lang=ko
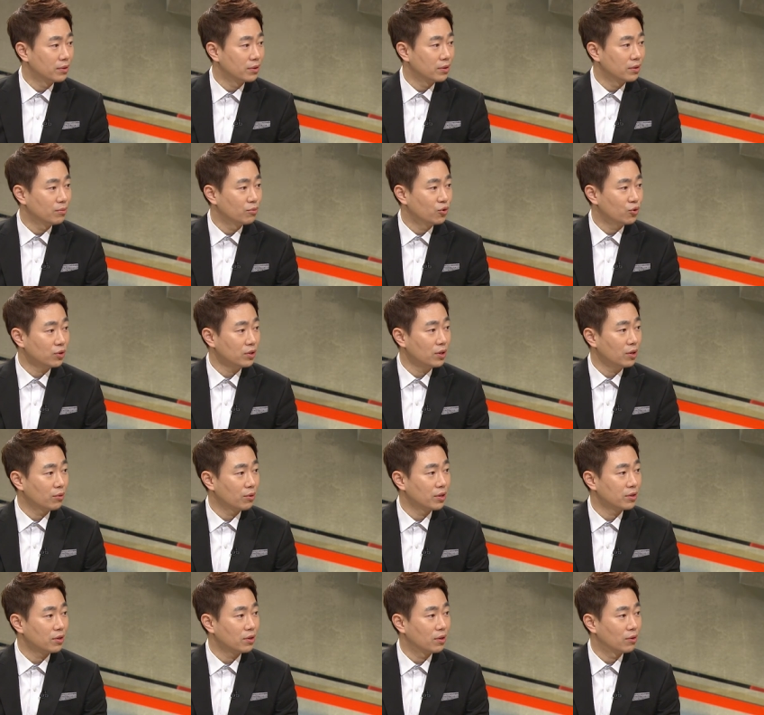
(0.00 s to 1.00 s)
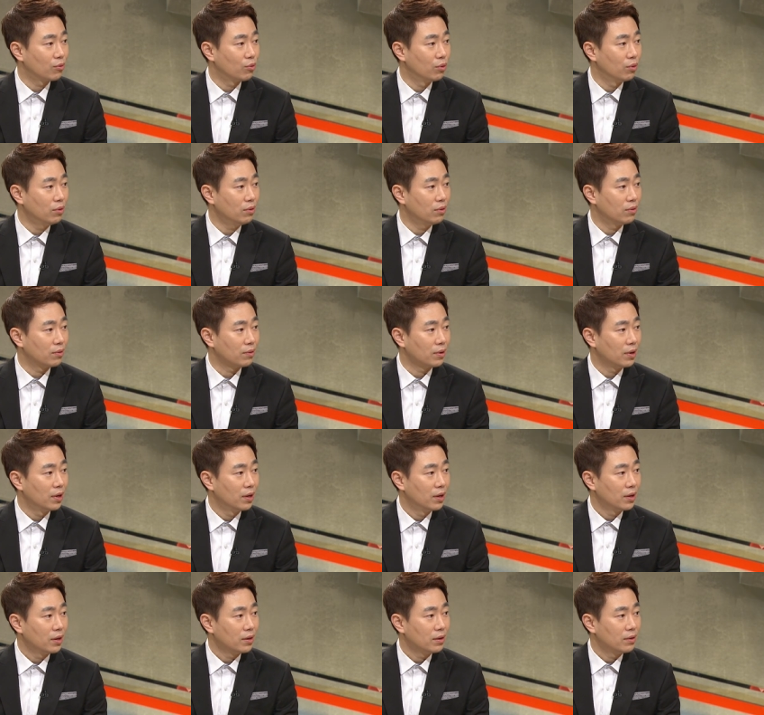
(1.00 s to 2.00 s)
지금 추진하고 계셔갖고 음.
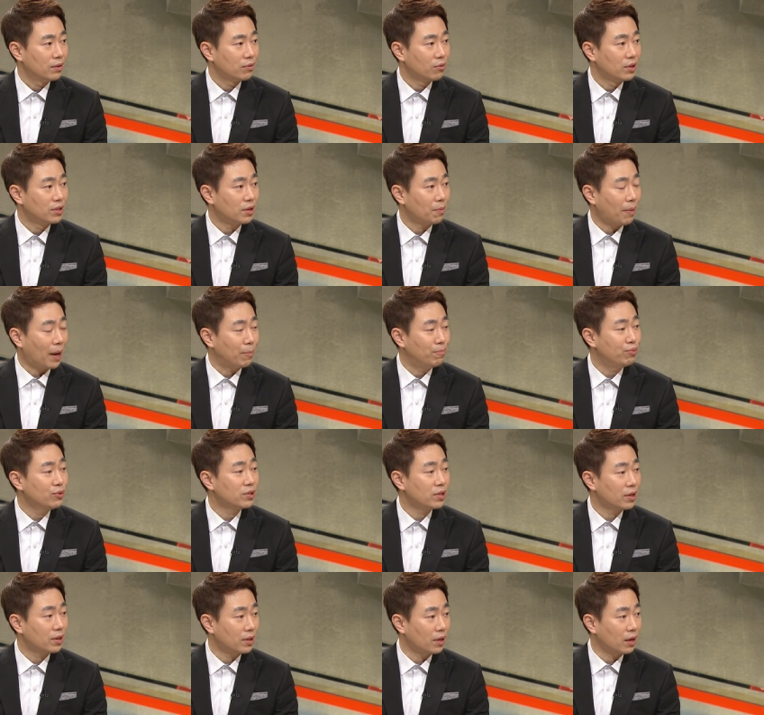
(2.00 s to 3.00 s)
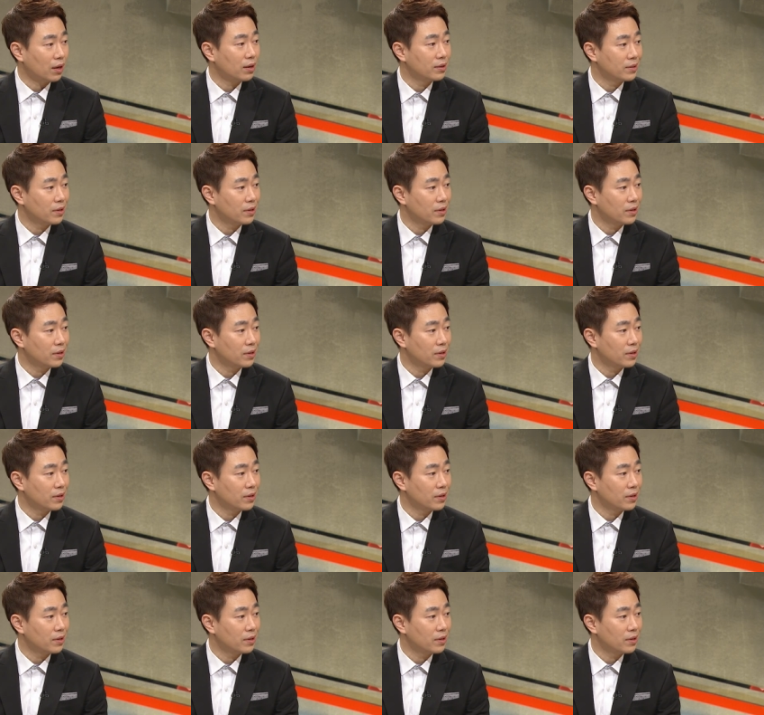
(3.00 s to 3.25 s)
어, 굉장히 바쁘시겠다라는